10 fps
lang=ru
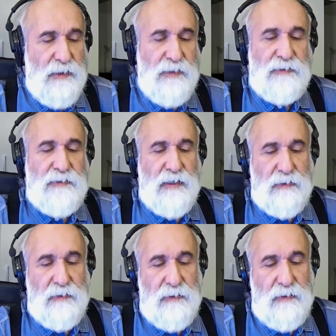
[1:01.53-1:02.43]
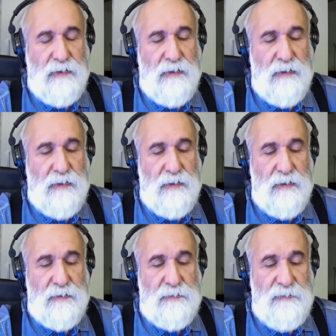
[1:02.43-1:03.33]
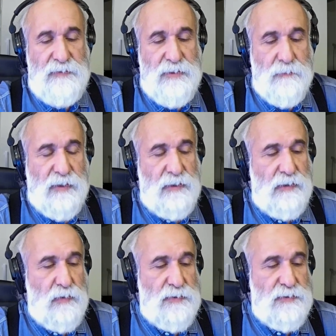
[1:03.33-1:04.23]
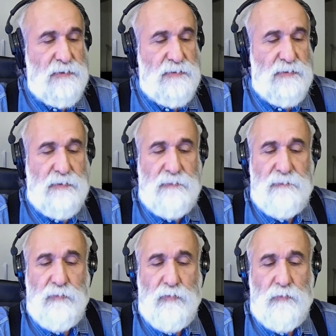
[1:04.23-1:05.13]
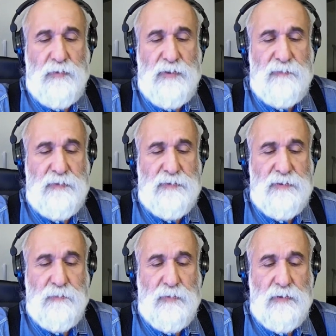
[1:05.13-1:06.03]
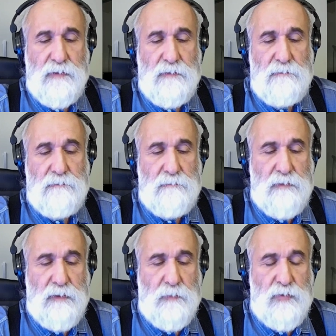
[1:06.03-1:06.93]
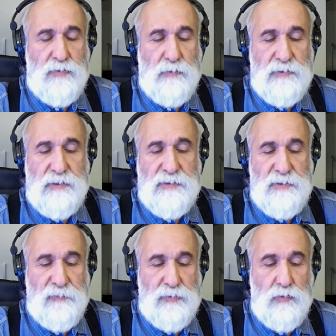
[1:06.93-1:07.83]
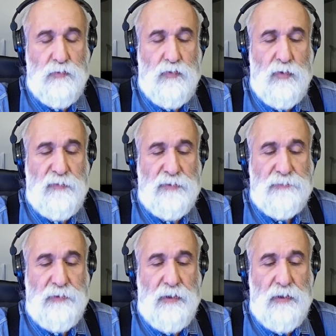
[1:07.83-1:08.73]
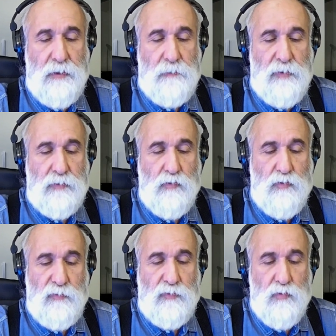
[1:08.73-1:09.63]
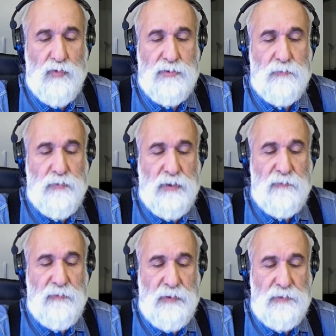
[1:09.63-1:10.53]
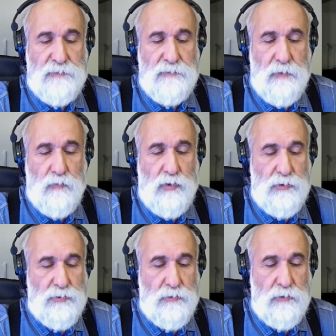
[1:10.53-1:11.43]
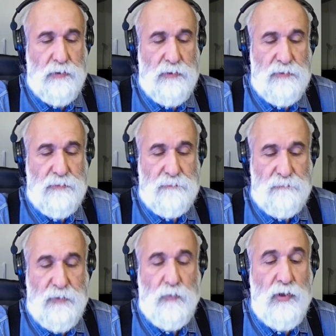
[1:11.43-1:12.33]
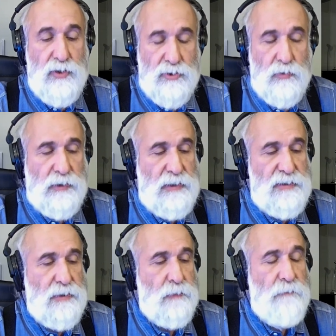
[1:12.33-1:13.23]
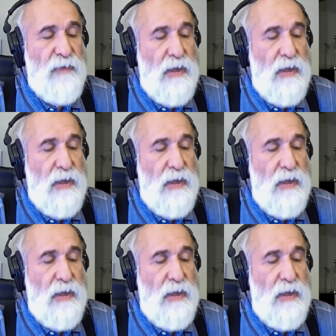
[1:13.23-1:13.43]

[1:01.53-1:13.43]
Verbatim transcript: Итак, а, две темы, как я уже сказал. Ну, первая тема, э, как обычно, у нас есть новостной повод, а по этому поводу можно поговорить о более широкие, на более широкие темы.